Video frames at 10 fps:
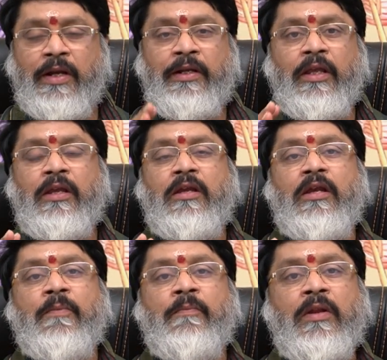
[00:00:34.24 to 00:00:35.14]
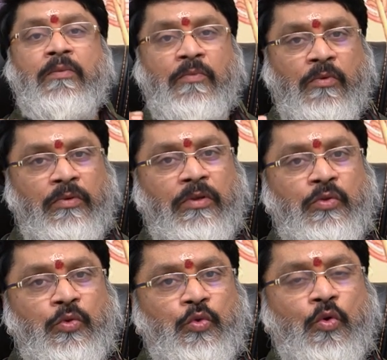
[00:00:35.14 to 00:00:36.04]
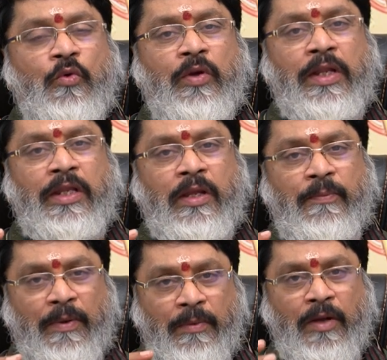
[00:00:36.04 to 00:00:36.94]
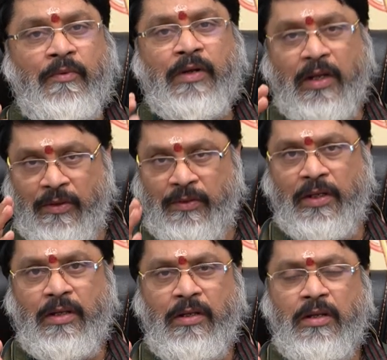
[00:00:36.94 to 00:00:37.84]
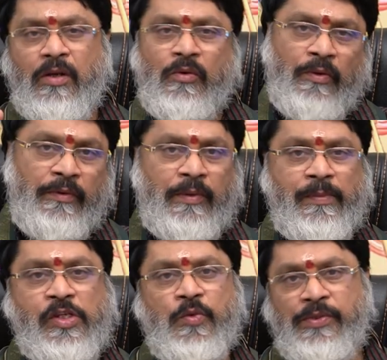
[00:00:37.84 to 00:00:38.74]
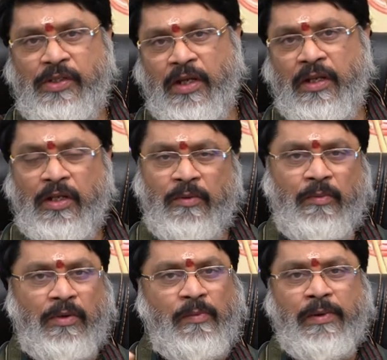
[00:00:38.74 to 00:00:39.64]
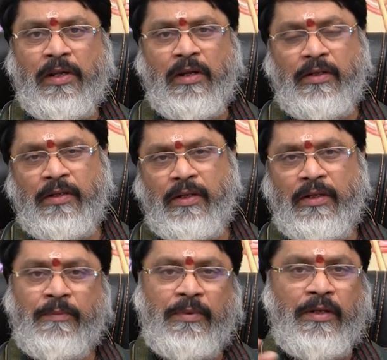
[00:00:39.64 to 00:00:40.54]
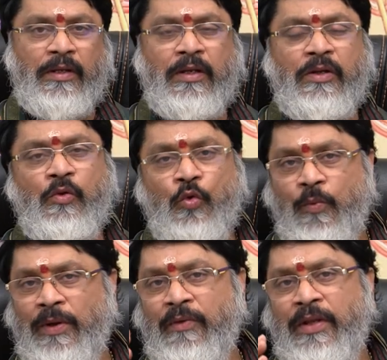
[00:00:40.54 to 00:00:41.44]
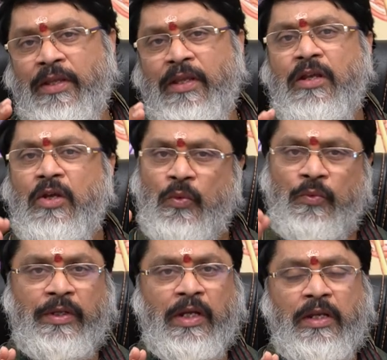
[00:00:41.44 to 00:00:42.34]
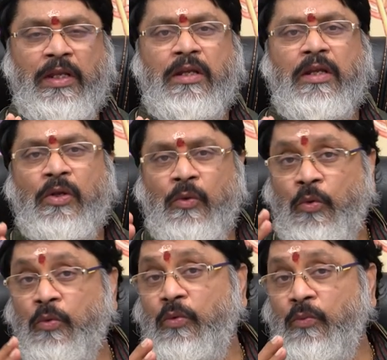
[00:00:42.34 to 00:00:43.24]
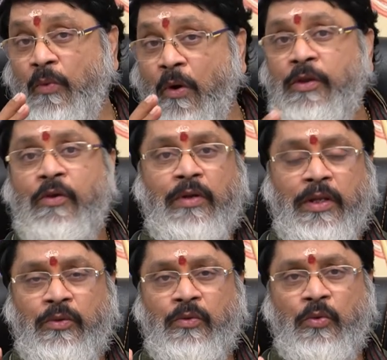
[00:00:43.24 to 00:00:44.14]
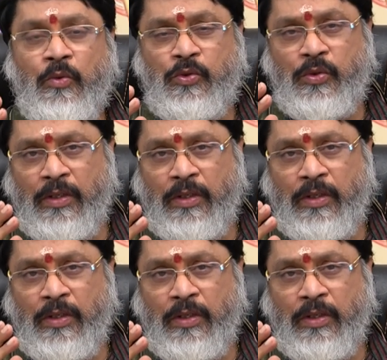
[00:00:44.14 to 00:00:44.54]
అంటే మనం ముహూర్తం చూసుకోవాలనే ప్రభావం కాకుండా ఏమైనా మంచి మంచి కార్యక్రమాలు మొదలుపెట్టాలంటే టెంపరీగా అంటే గురుబలం అనేది ఉంది కానీ గురు మౌర్యం లేదు గురు